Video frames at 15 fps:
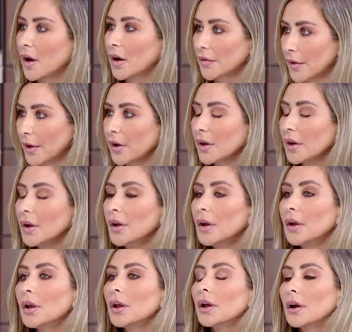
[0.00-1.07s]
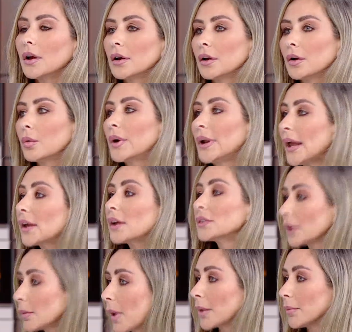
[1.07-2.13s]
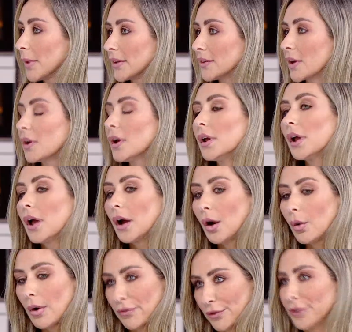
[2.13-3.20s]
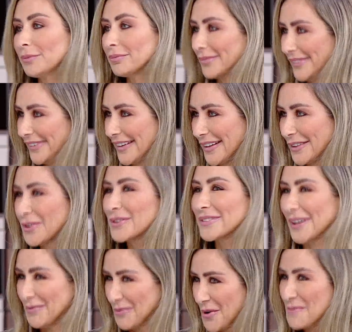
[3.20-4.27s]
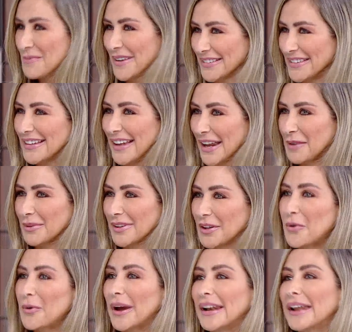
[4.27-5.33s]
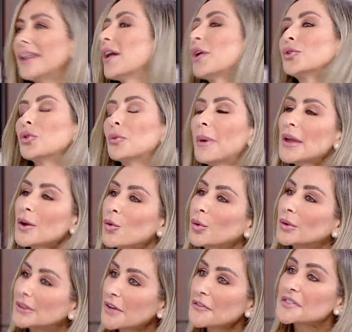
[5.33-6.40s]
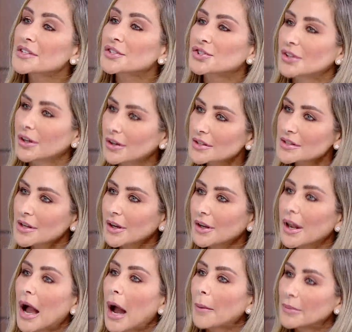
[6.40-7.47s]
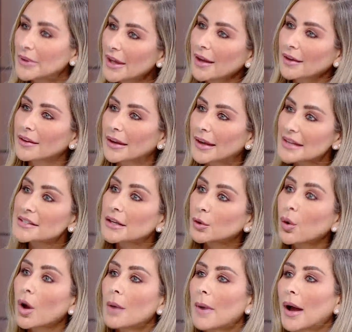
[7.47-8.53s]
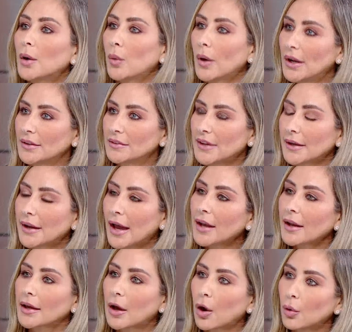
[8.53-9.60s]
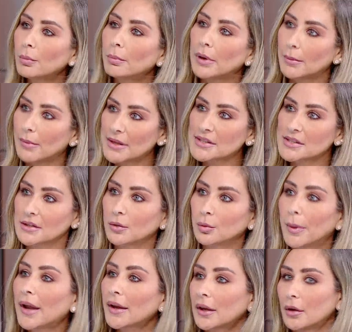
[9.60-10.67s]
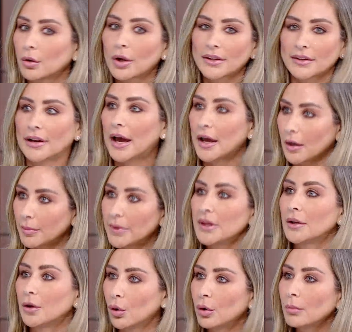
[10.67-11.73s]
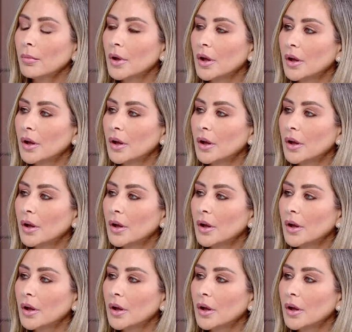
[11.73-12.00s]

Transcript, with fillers: اكثر آه ولكن طبعا بيقدر هاويفر النقطه المهمه كثير اللي انا بدي ضوي عليها انه ما يكون نفس الشخص عم يحكي كذا لغه مع الولد يعني انا كأم بالمنزل وبحكي لغتي العربيه الام